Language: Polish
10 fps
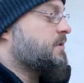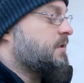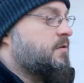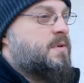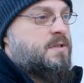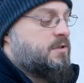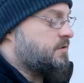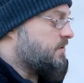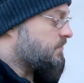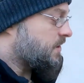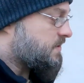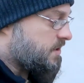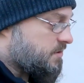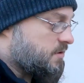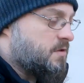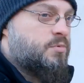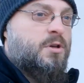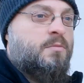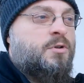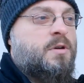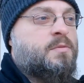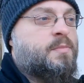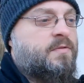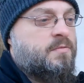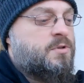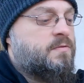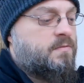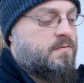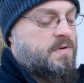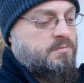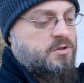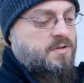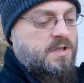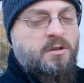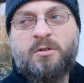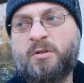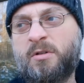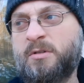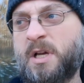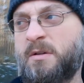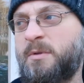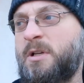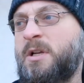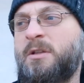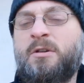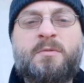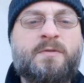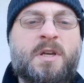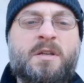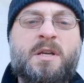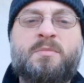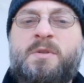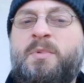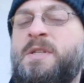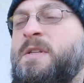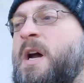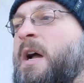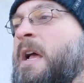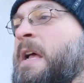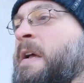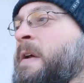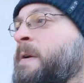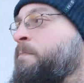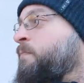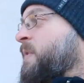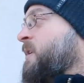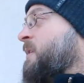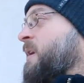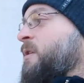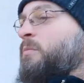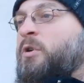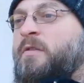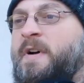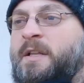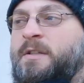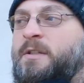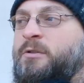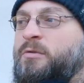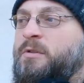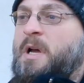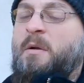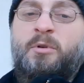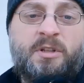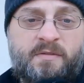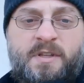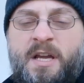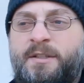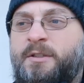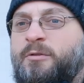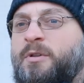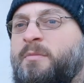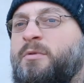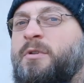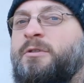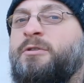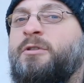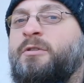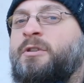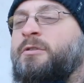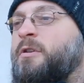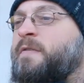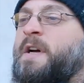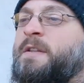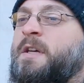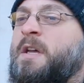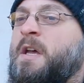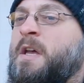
Natomiast ja się tym tak strasznie nie przejmuję, bo powiem że wam, że ostatnio oglądałem kilka domów tak jakby z bliska, mm, takich murowanych który, albo drewnianych, które były gdzieś otynkowane